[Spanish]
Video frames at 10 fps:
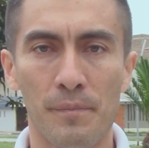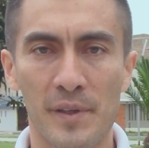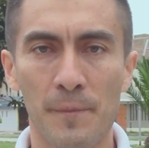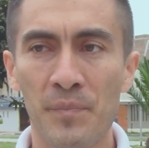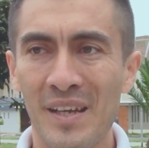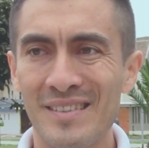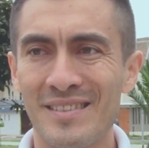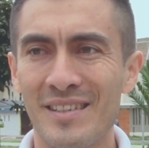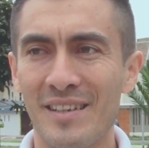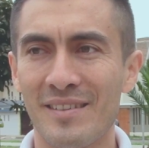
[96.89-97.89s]
Bien,
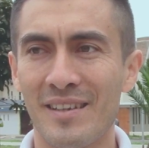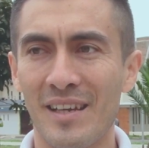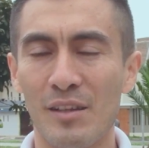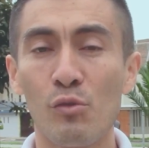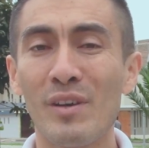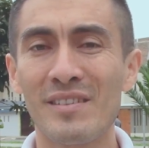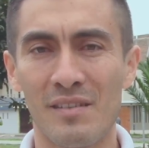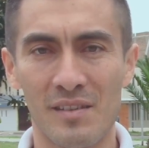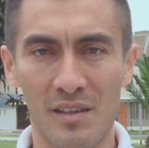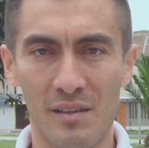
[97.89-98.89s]
si es que no es
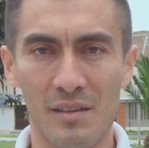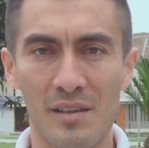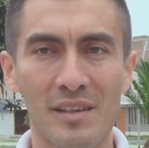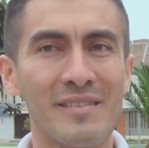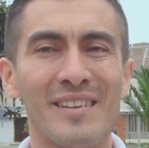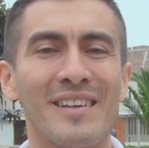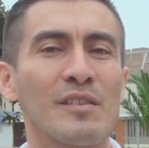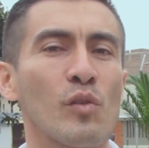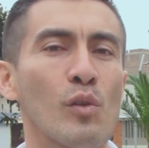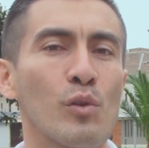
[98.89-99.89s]
así, y si es que
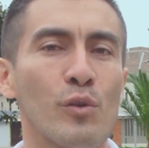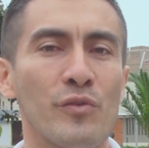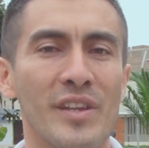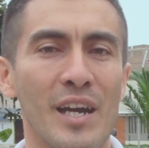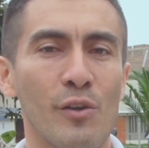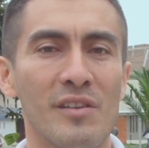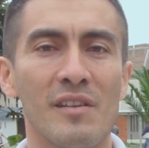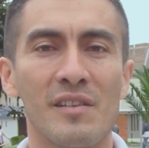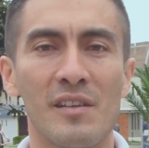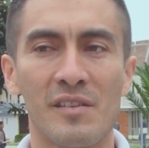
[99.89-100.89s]
es todo lo contrario, es
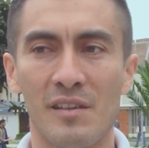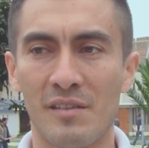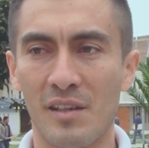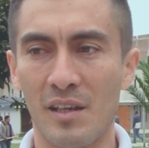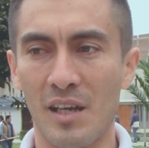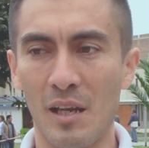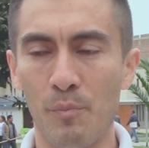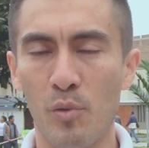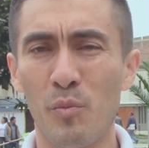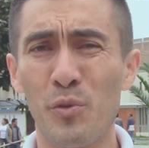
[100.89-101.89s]
decir, si es que el
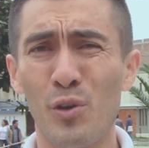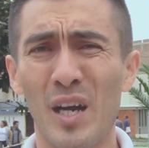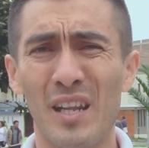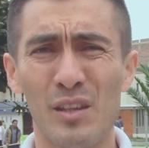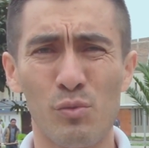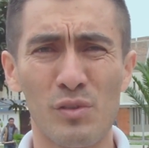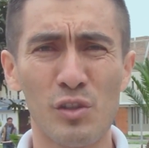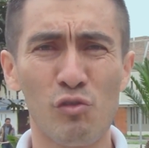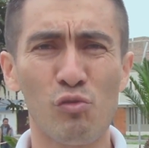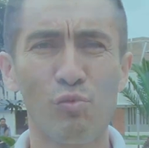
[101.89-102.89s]
propio hogar de tu niño es